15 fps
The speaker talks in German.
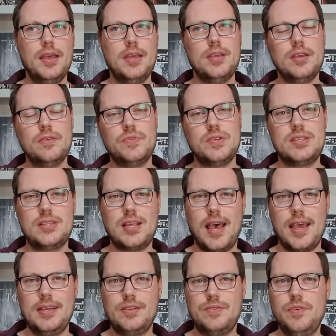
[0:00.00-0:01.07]
irgendwie
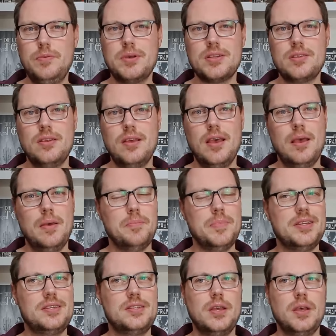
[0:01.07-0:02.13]
zeigt, wie man
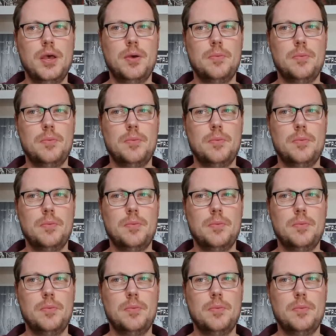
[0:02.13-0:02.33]
mit,